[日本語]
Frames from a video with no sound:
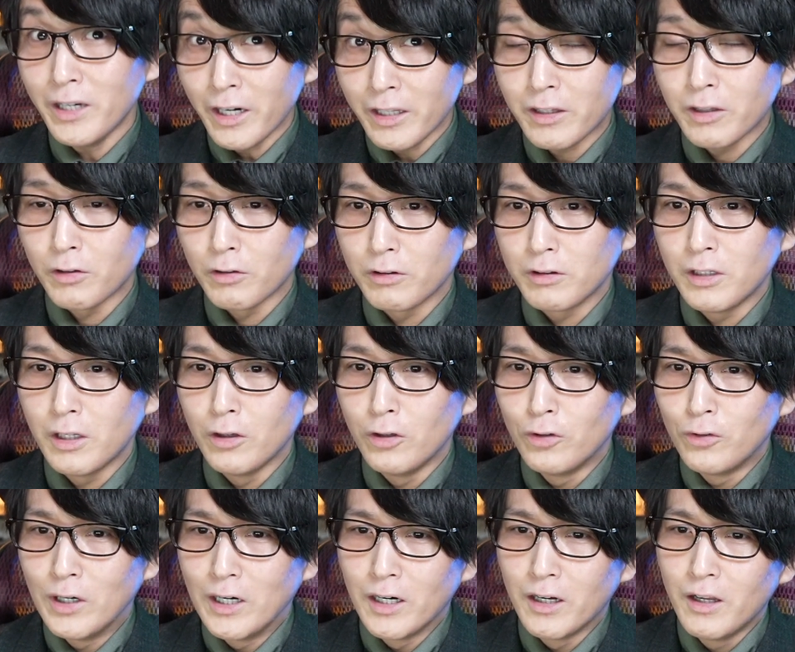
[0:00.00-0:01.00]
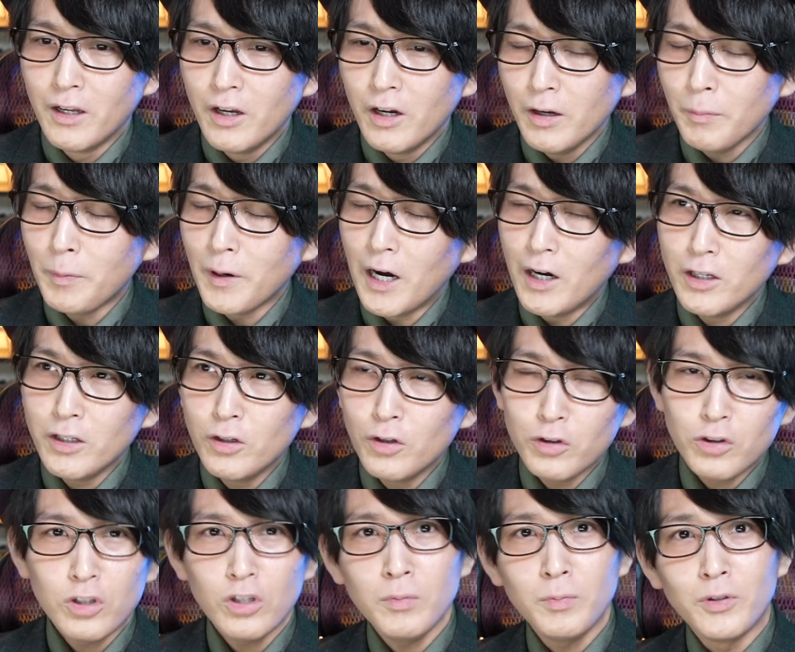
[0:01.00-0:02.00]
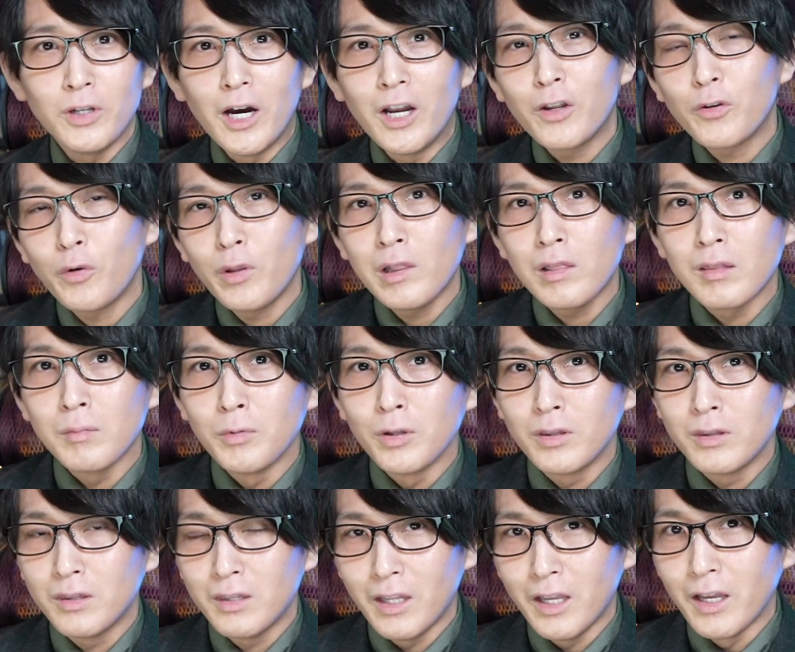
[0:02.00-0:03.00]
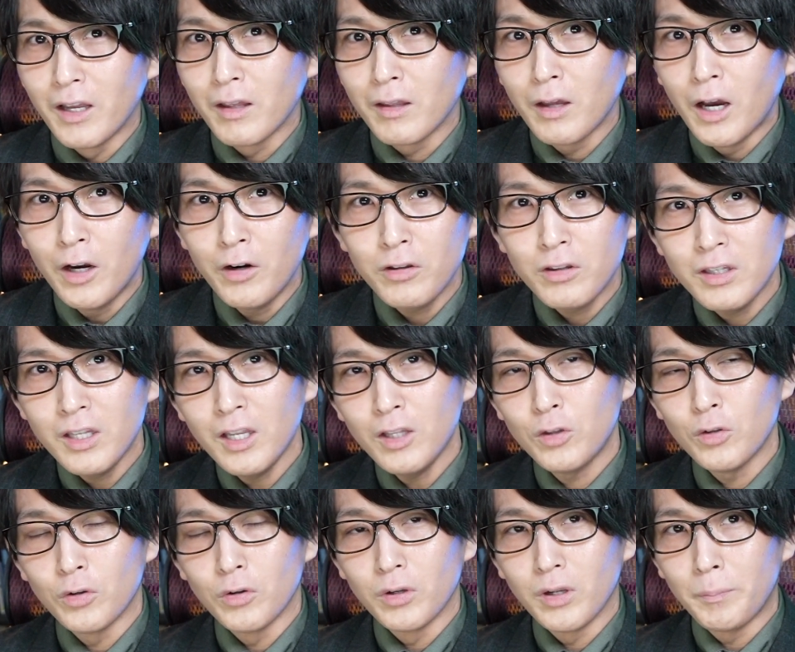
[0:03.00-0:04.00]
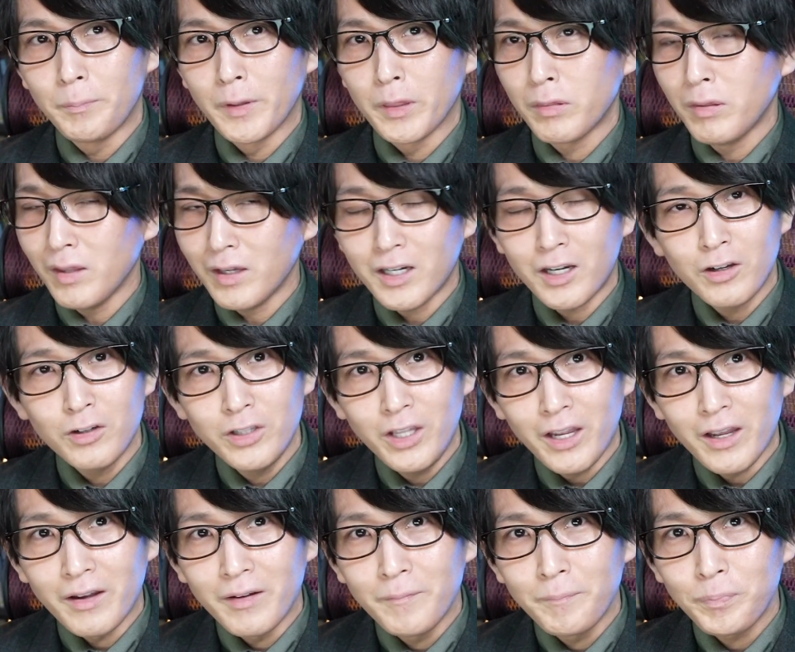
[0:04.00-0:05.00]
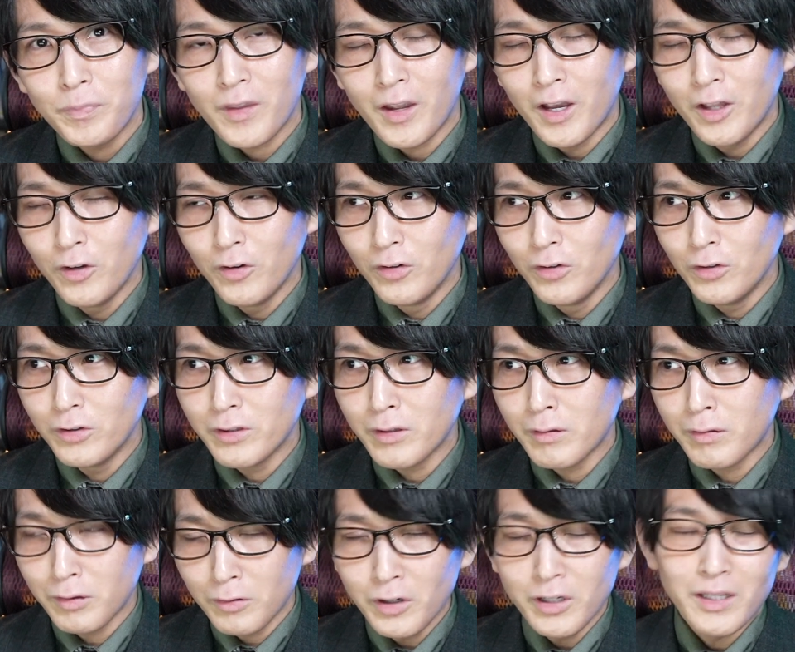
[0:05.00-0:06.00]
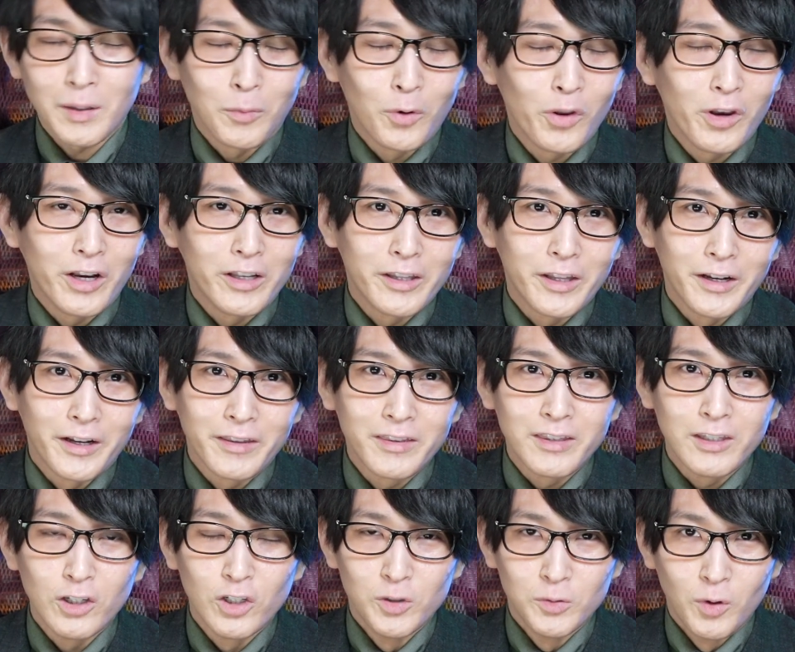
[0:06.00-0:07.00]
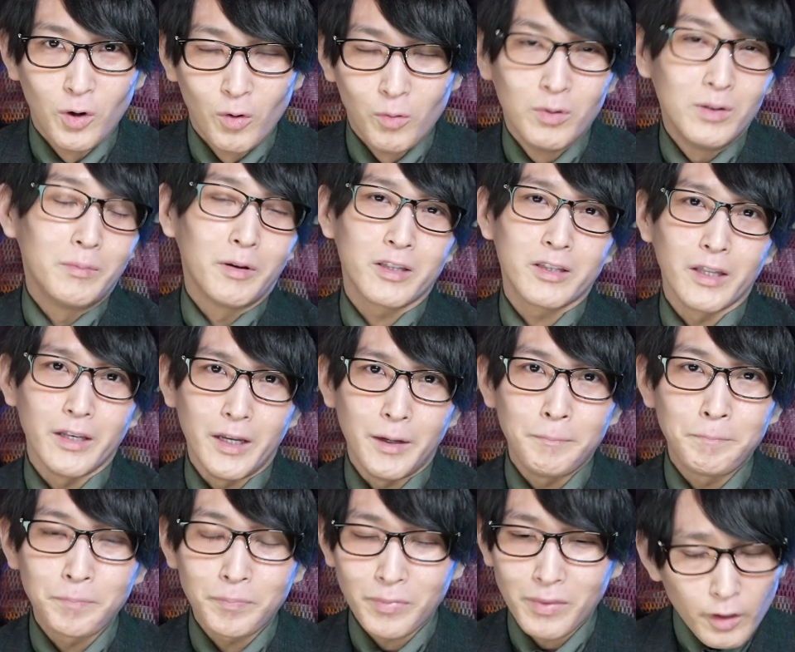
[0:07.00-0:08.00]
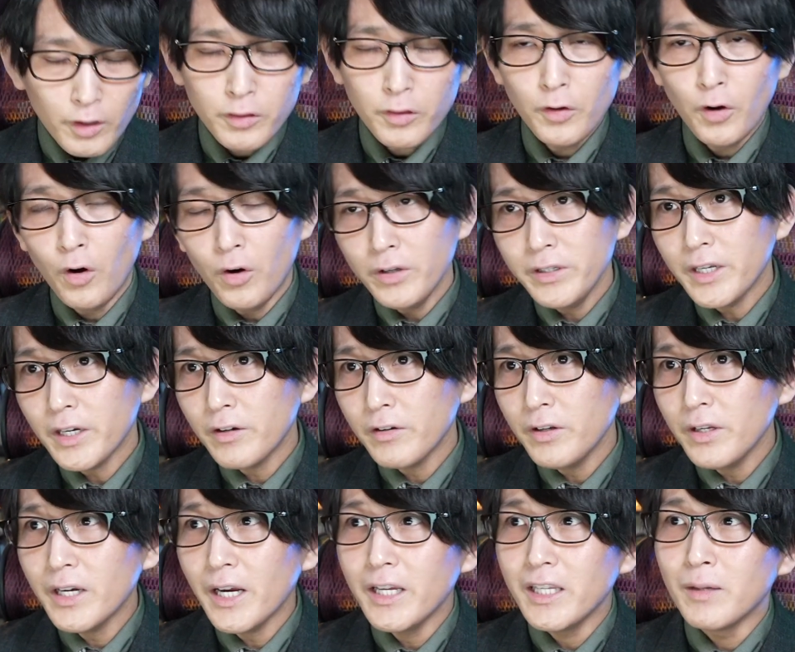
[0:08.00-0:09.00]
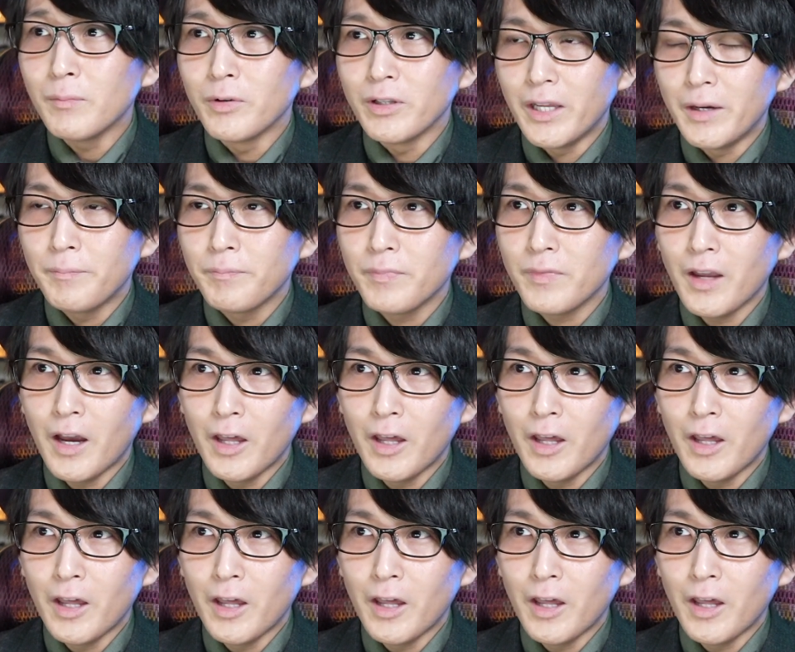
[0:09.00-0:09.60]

られてるっていうのは、やっぱ YouTube のアルゴリズムってある程度やっぱ正確で優れたものなんだなっていうのも思いましたね。その翻訳以外にもね、